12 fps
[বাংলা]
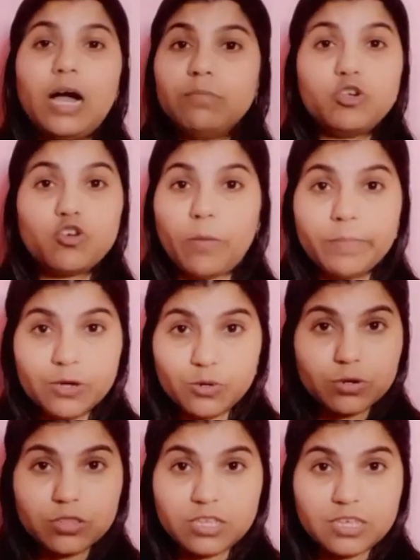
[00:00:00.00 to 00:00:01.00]
আমি শপিং
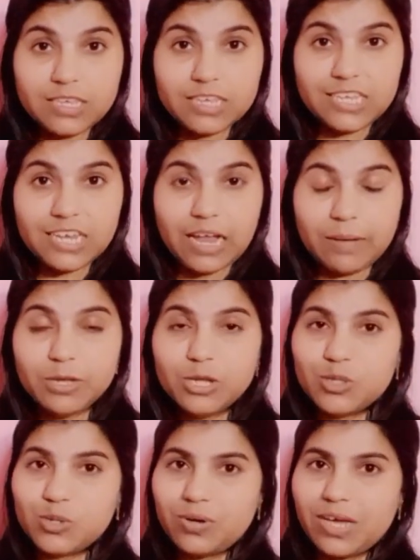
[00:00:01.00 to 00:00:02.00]
করতে গিয়েছিলাম
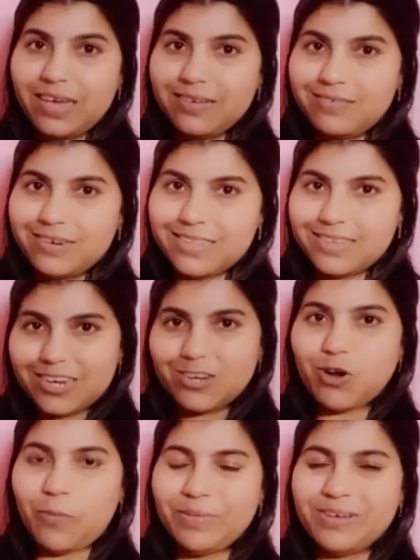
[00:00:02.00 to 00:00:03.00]
তো এই ড্রেসটাই
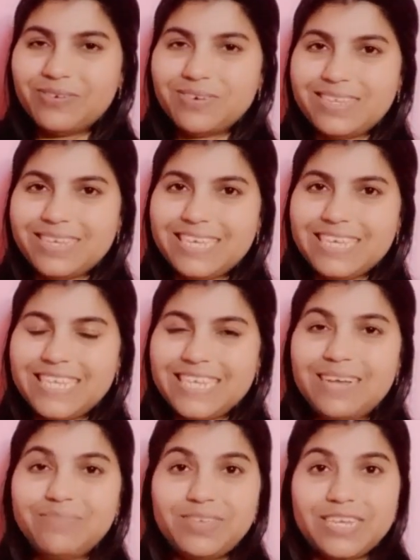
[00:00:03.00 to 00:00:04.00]
শপিং করতে
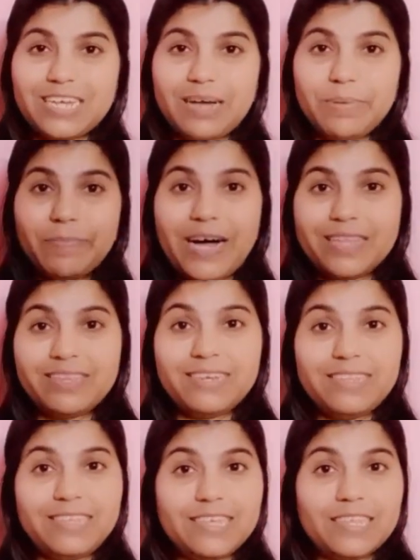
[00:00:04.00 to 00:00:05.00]
গিয়েছিলাম যেটা আমি ভাতৃ
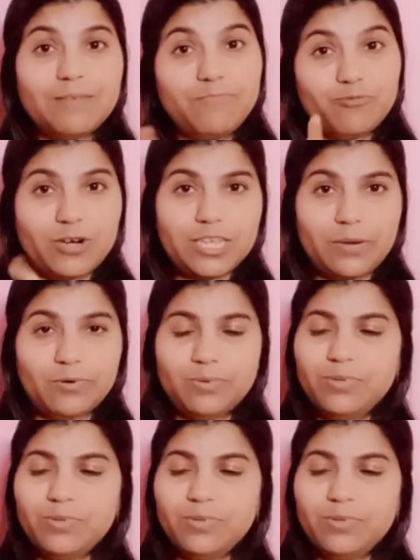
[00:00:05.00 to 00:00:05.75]
দ্বিতীয়াতে পরে যাব